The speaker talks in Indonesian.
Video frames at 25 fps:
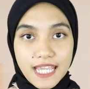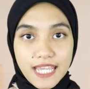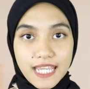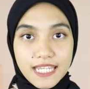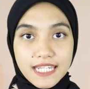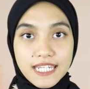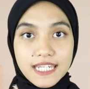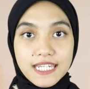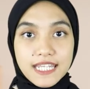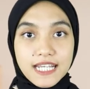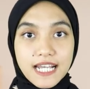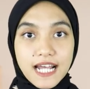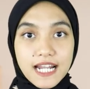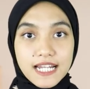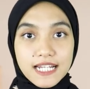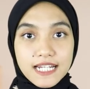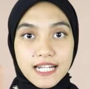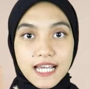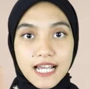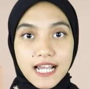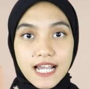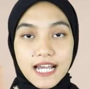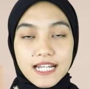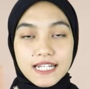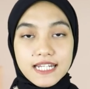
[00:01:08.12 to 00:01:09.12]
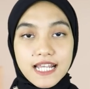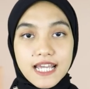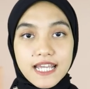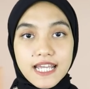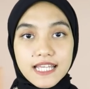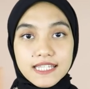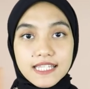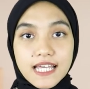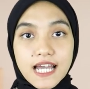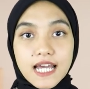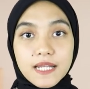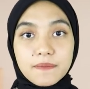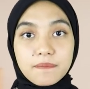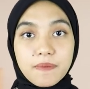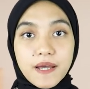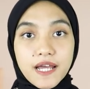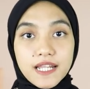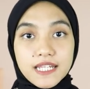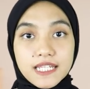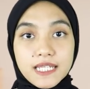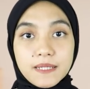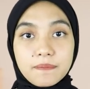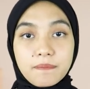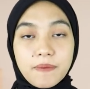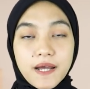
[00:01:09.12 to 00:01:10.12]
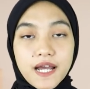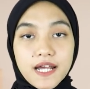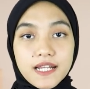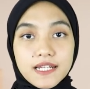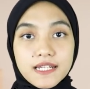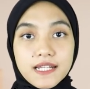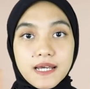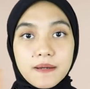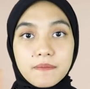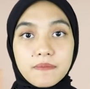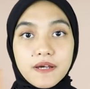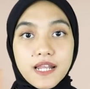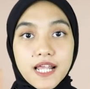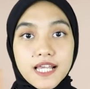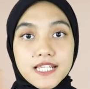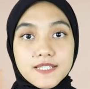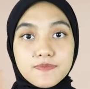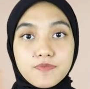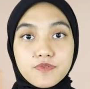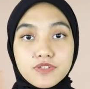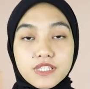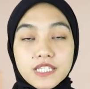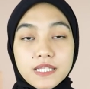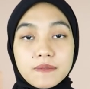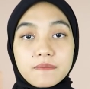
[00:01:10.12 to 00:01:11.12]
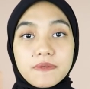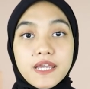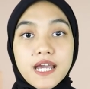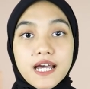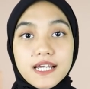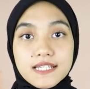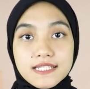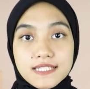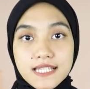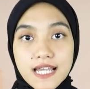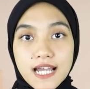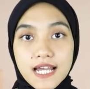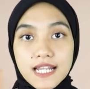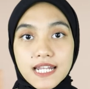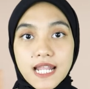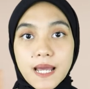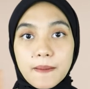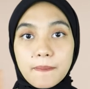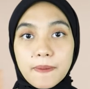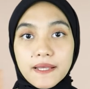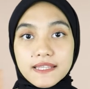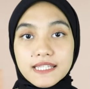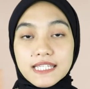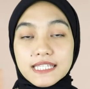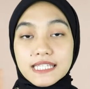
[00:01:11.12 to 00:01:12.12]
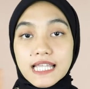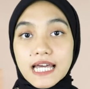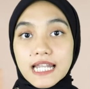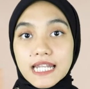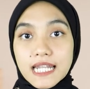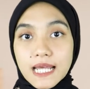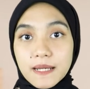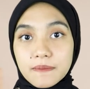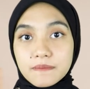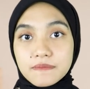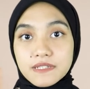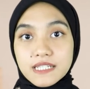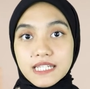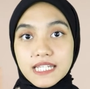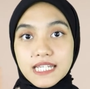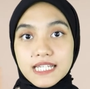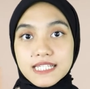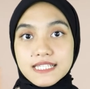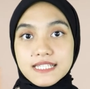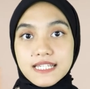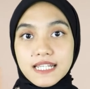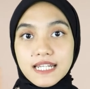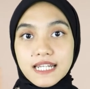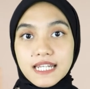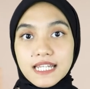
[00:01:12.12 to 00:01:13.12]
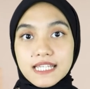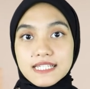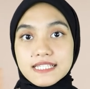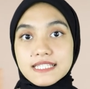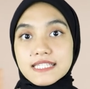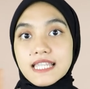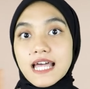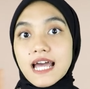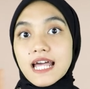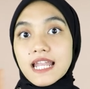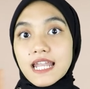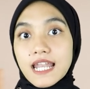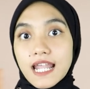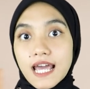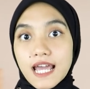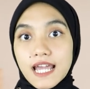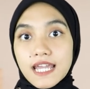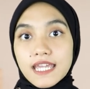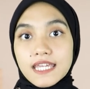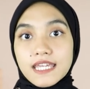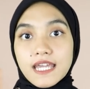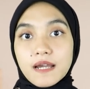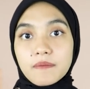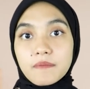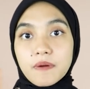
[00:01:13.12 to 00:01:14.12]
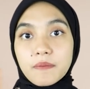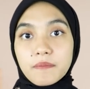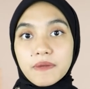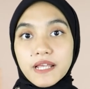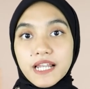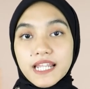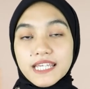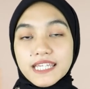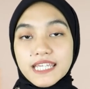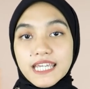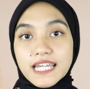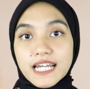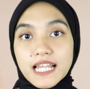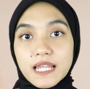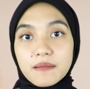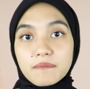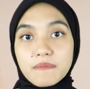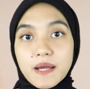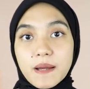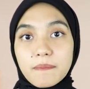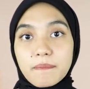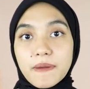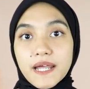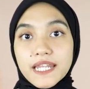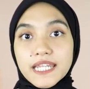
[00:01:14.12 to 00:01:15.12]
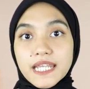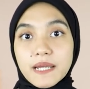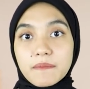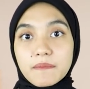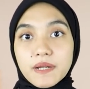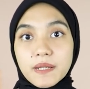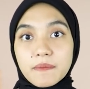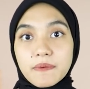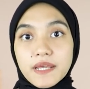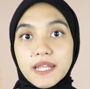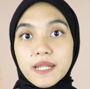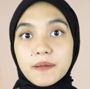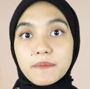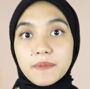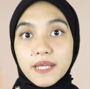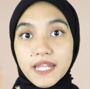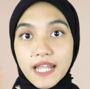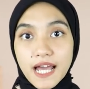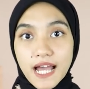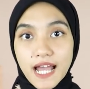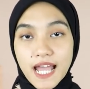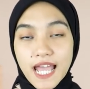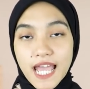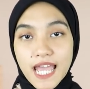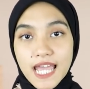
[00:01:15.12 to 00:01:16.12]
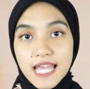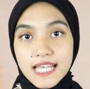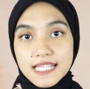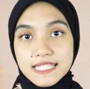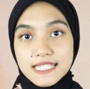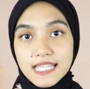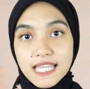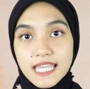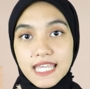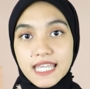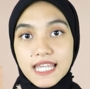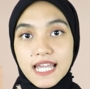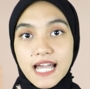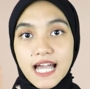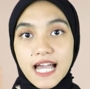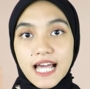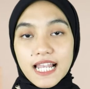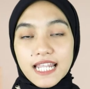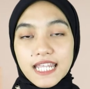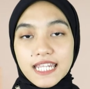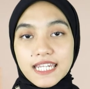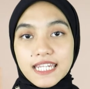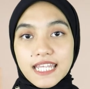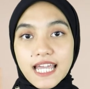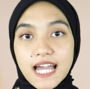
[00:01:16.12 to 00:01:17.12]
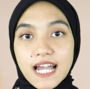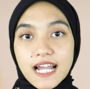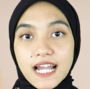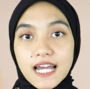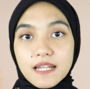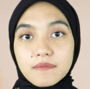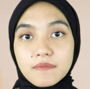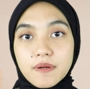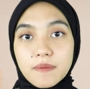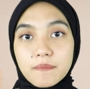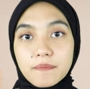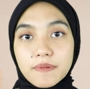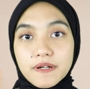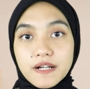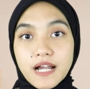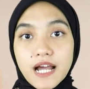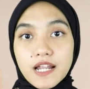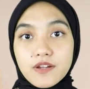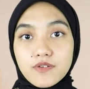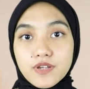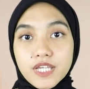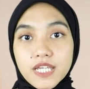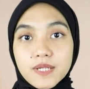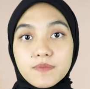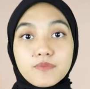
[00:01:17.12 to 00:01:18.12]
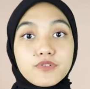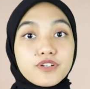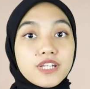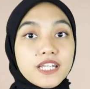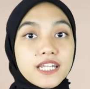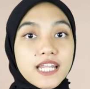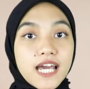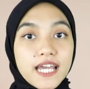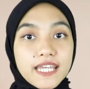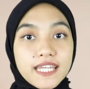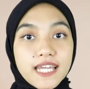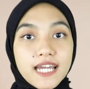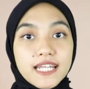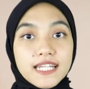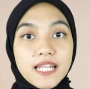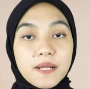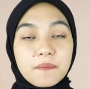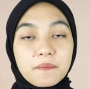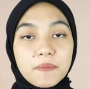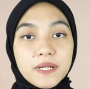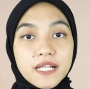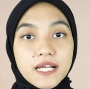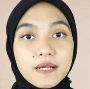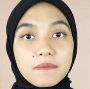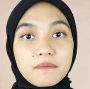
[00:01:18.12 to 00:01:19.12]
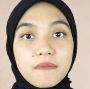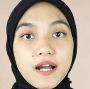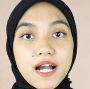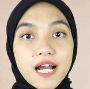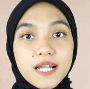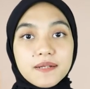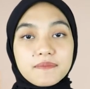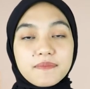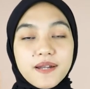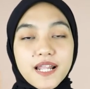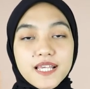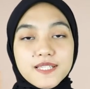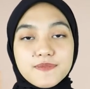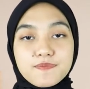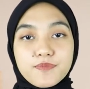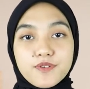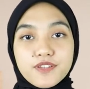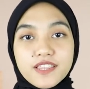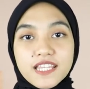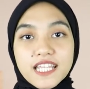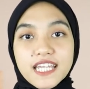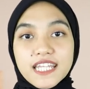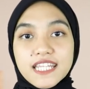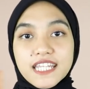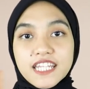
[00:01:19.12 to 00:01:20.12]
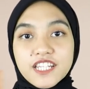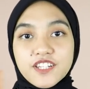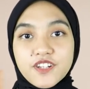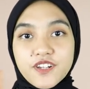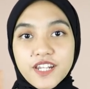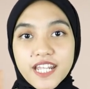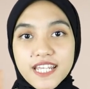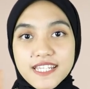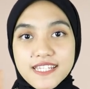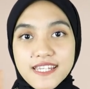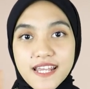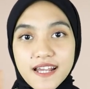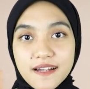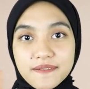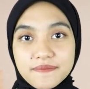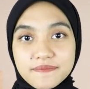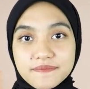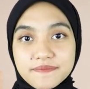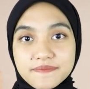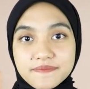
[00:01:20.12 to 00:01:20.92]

Ini dikarenakan daya tahan padi pada beras putih biasa dapat ditanam di jenis tanah yang memiliki kelembapan yang berbeda-beda, sehingga hal ini akan mempengaruhi budidaya dan perkembangan beras putih di Indonesia.